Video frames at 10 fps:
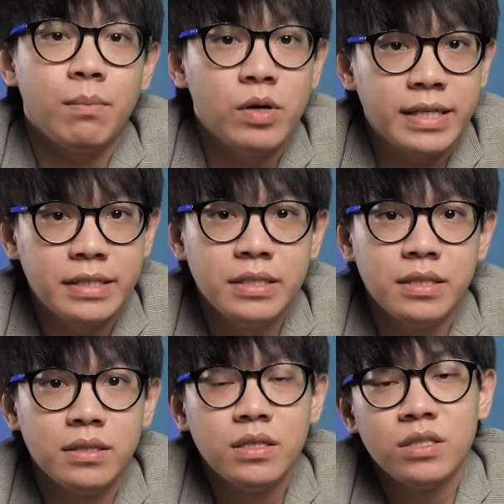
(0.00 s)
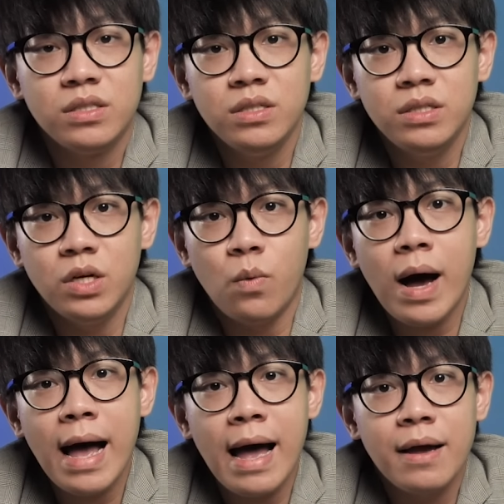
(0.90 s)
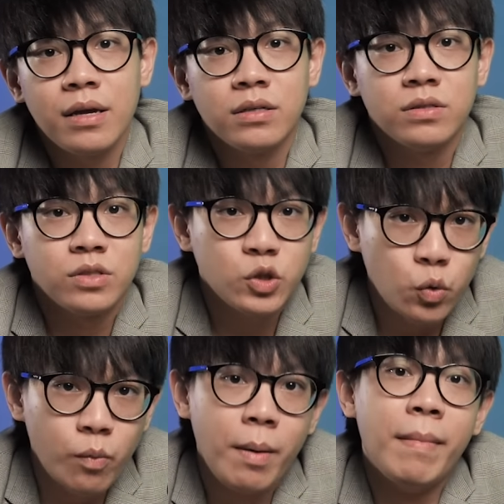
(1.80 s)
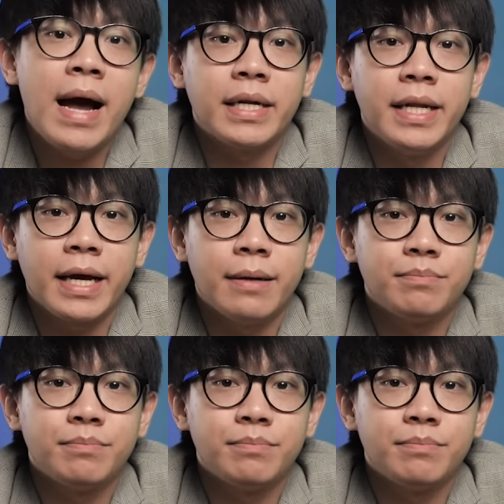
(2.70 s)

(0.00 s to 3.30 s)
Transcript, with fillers: กับบริษัทอื่นๆซึ่งถือว่าสูงมากๆเลยนะค